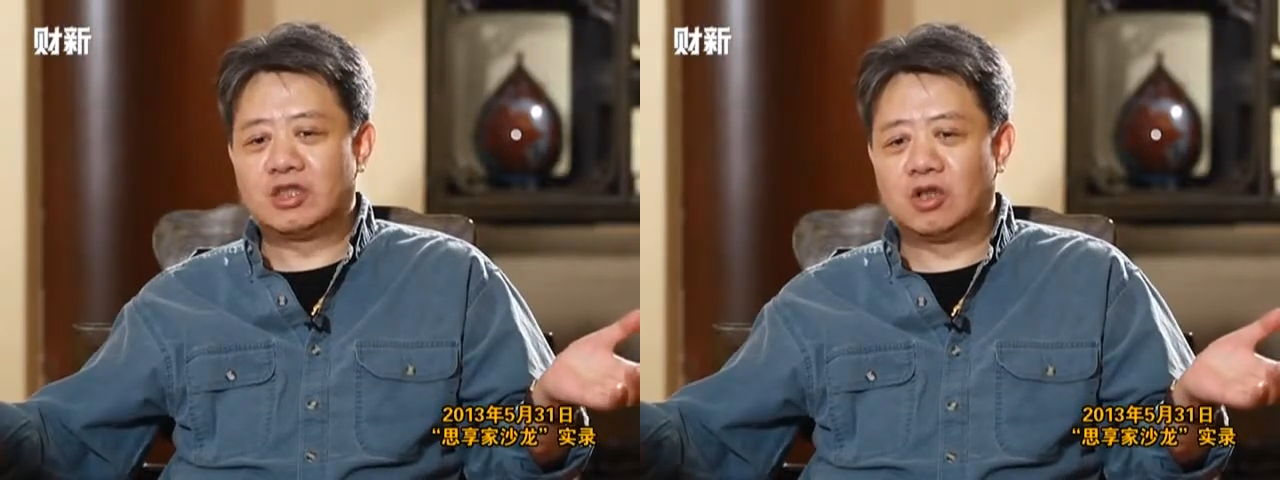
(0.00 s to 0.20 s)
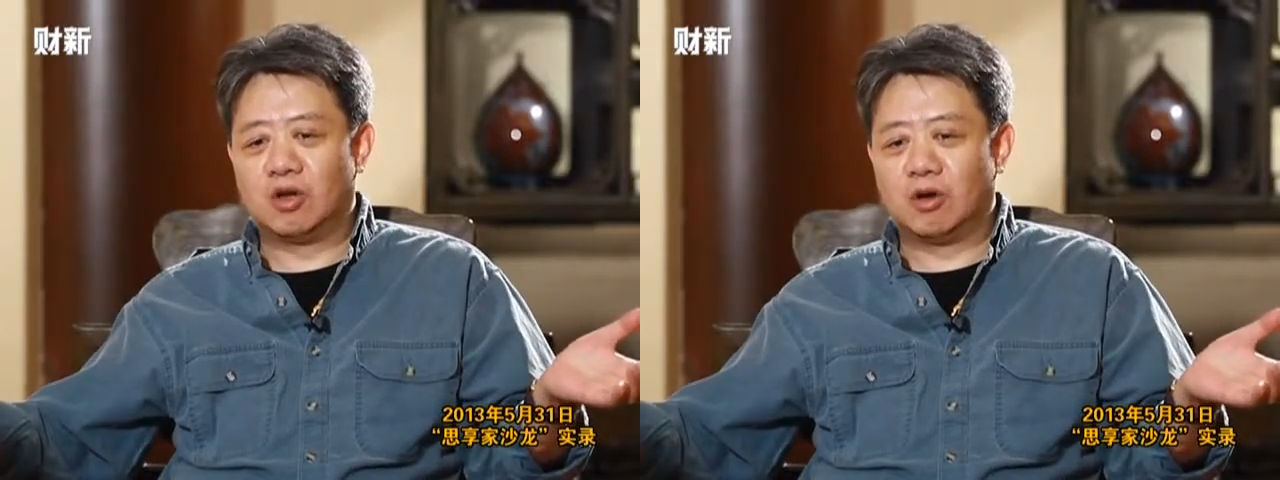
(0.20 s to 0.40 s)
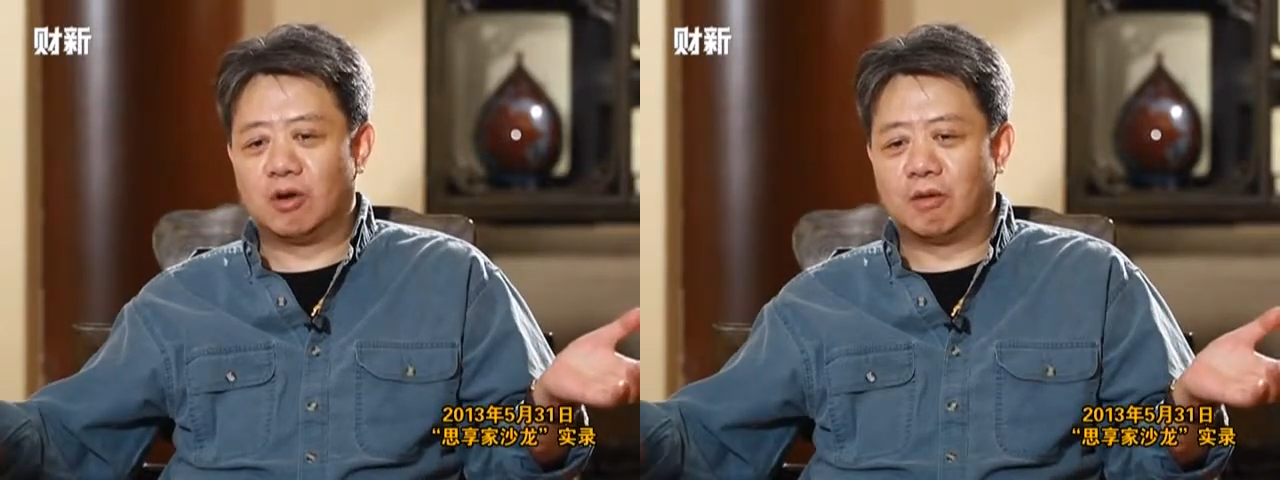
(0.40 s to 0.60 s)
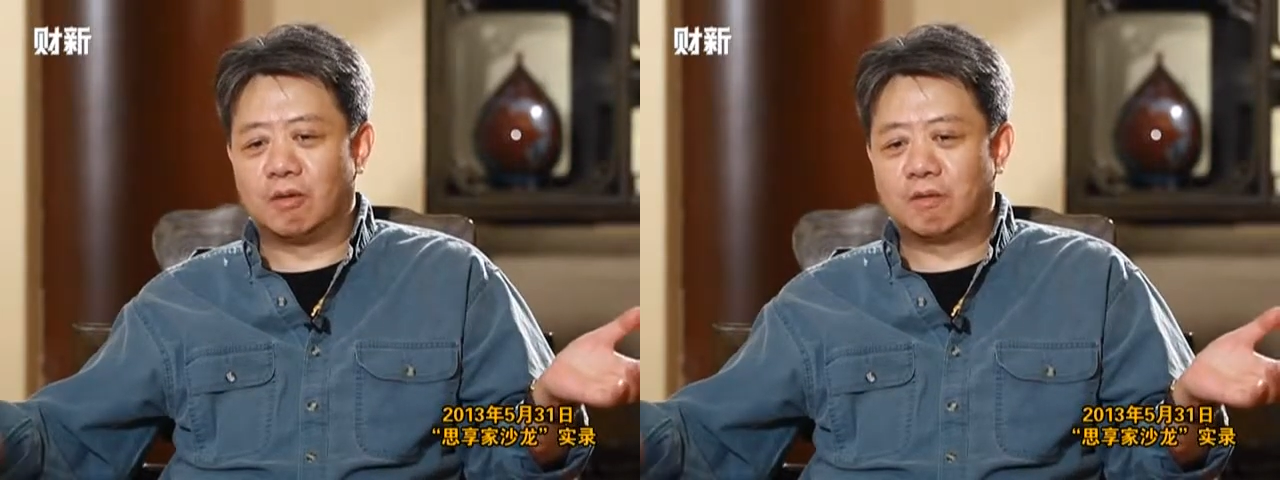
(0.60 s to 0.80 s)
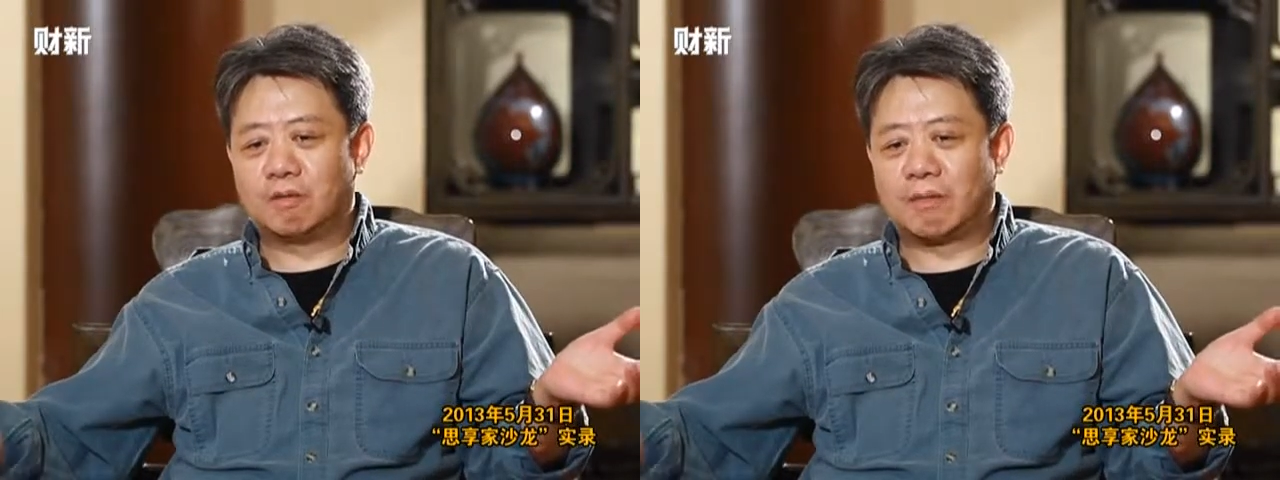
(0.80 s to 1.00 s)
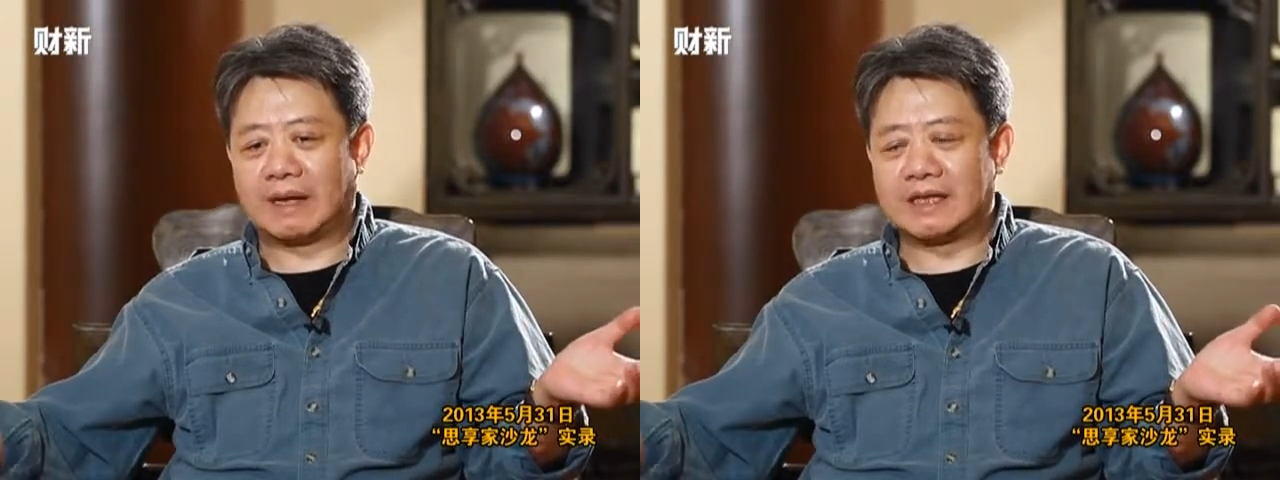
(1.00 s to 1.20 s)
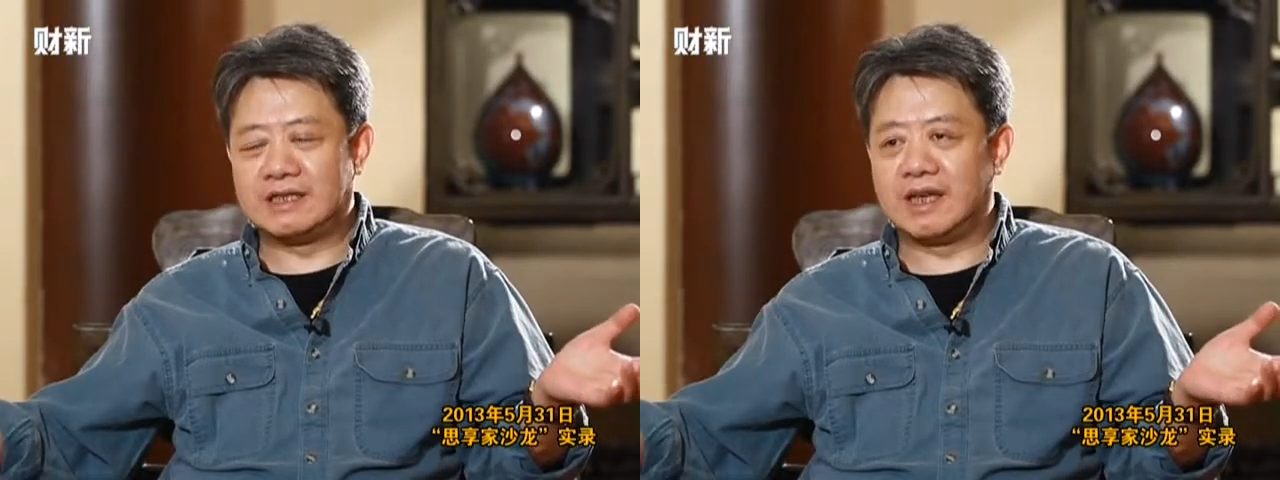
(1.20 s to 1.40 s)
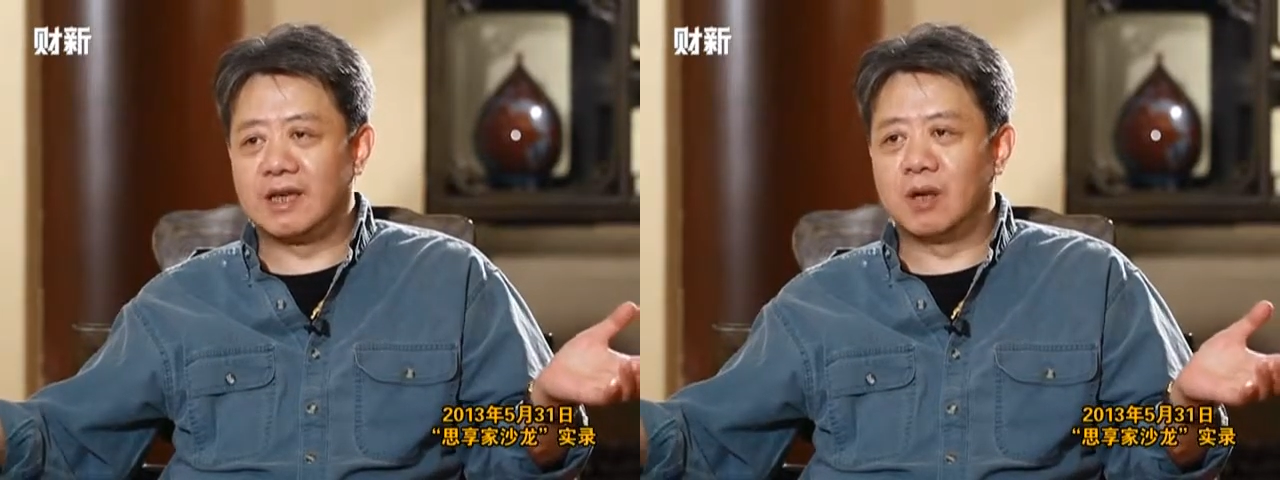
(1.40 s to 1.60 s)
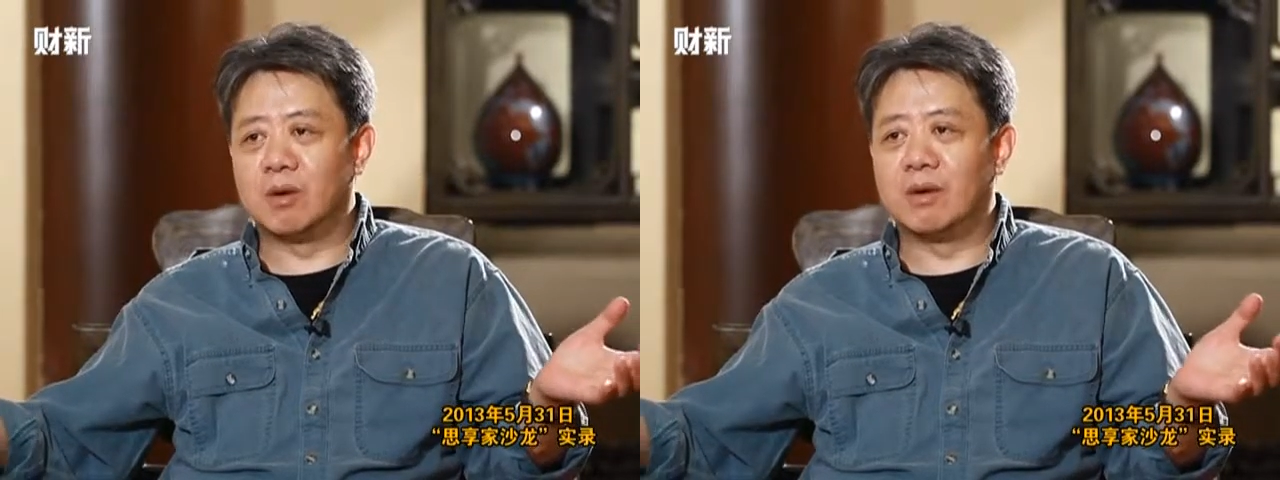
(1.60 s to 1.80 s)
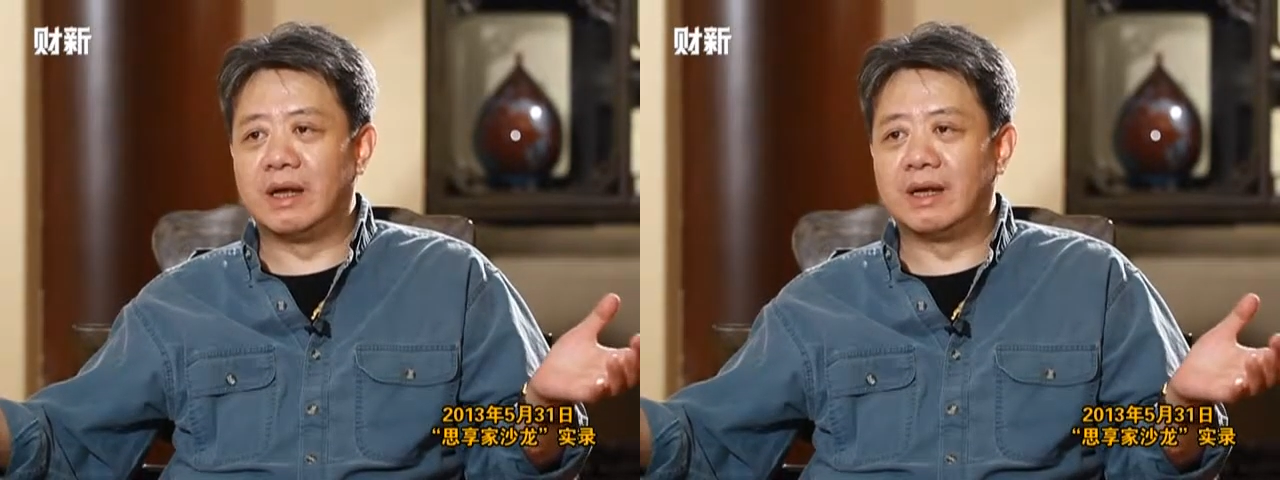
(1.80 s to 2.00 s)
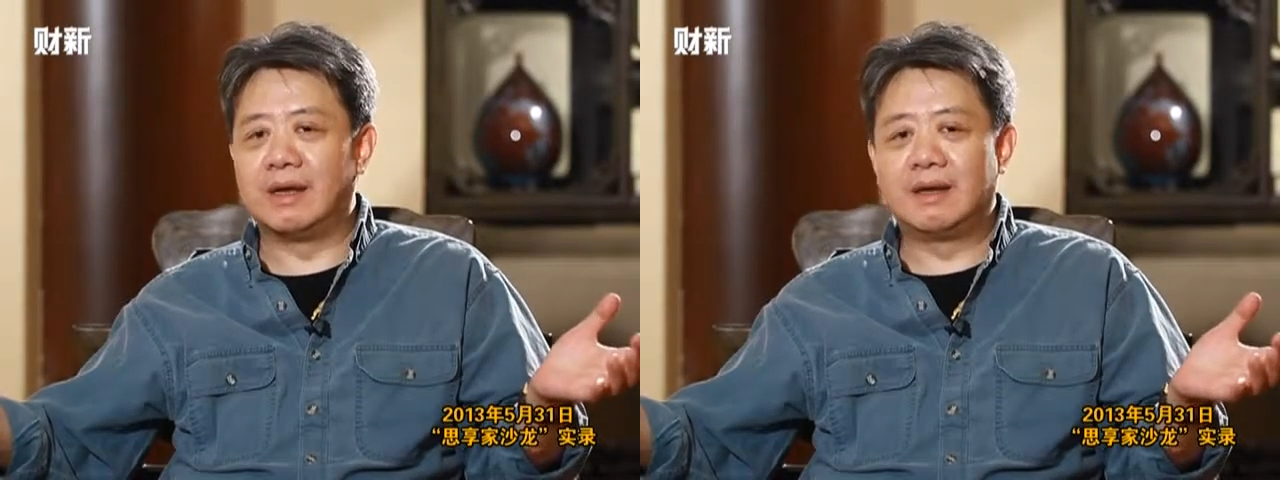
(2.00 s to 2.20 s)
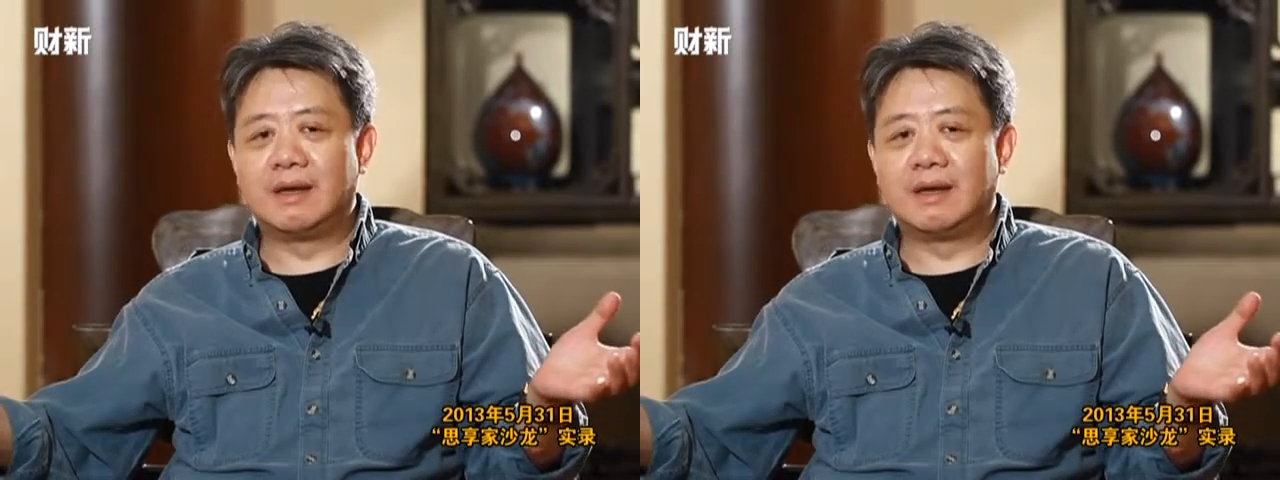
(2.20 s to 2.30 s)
就把它简约为